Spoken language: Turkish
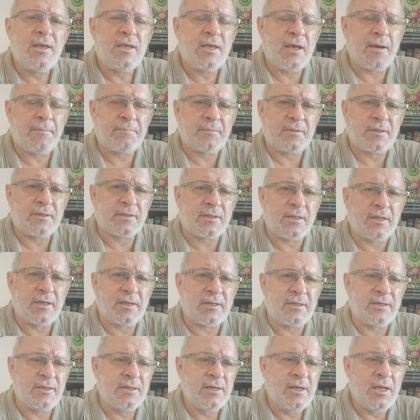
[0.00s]

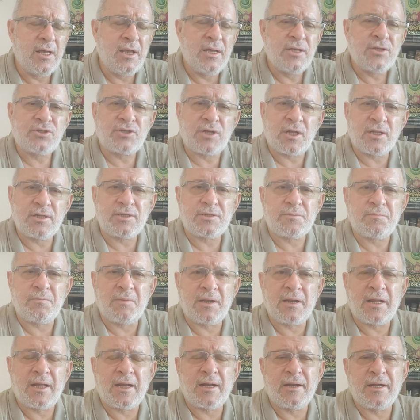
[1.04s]
yaptıkları
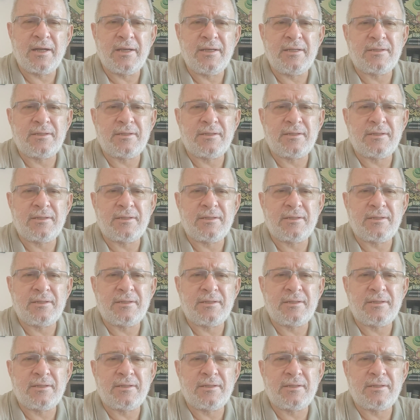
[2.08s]
çalışmalarla